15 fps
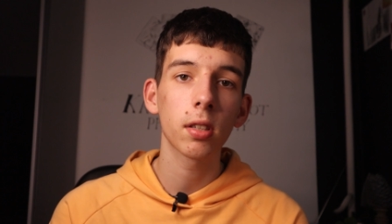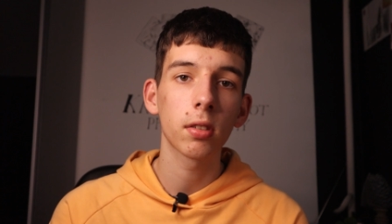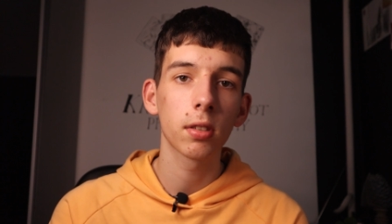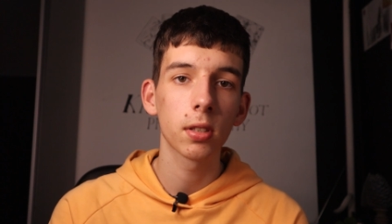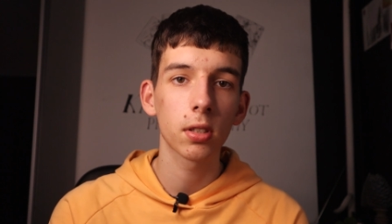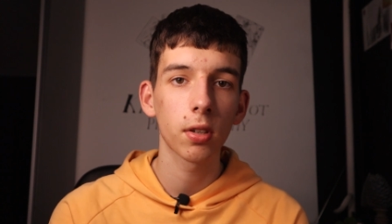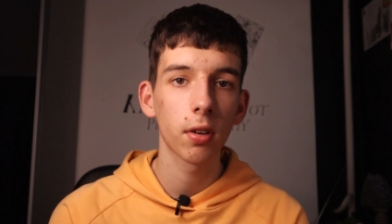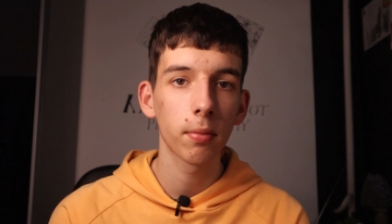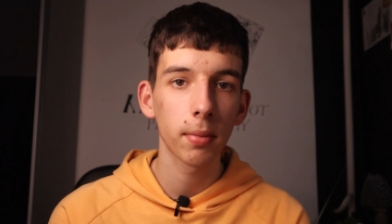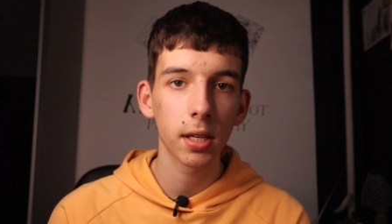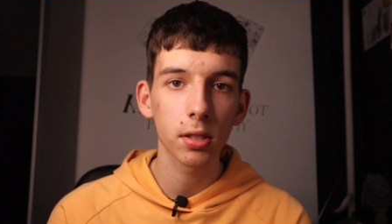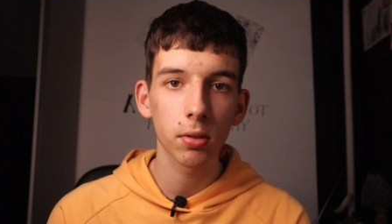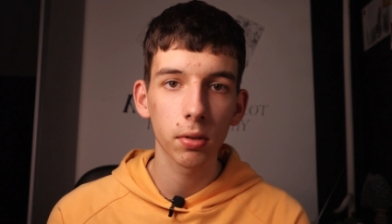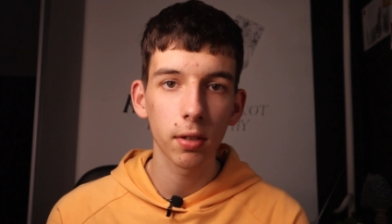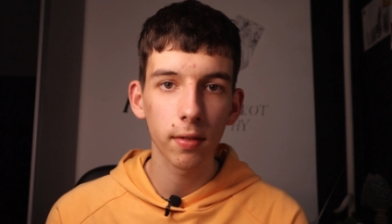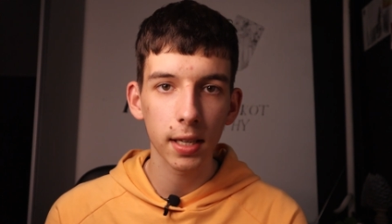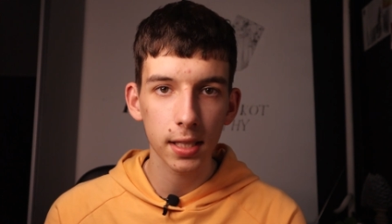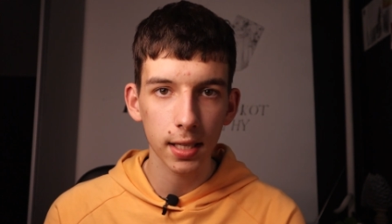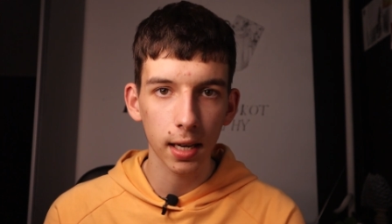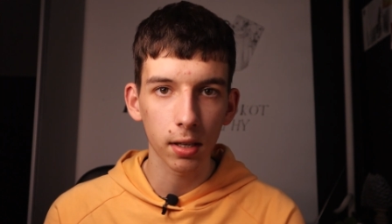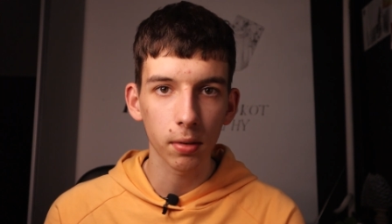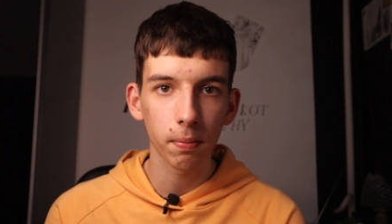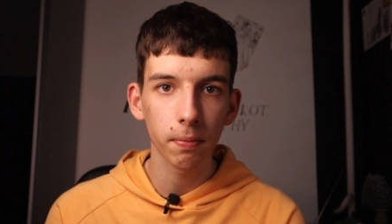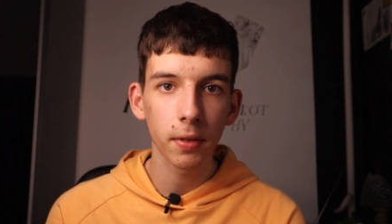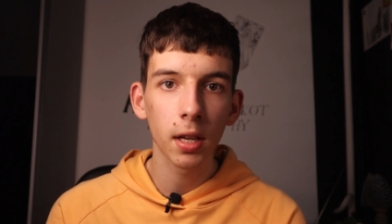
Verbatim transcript: ogniskową bardzo uniwersalną.